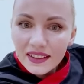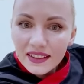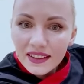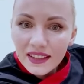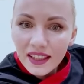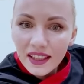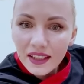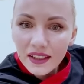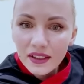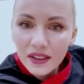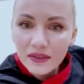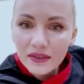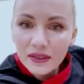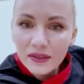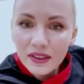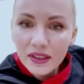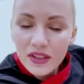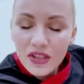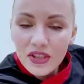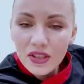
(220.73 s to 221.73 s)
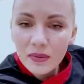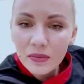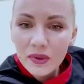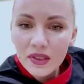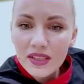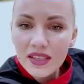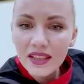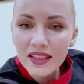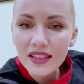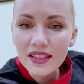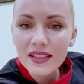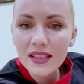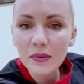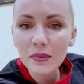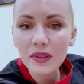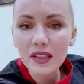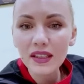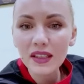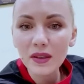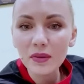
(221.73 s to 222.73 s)
Лена, вы волшебница,
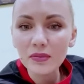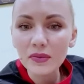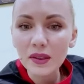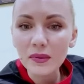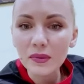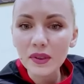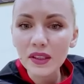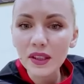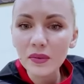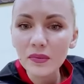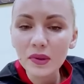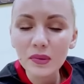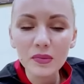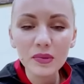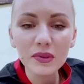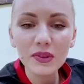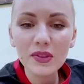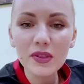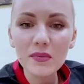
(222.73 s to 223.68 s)
рецепт крема, крема будет.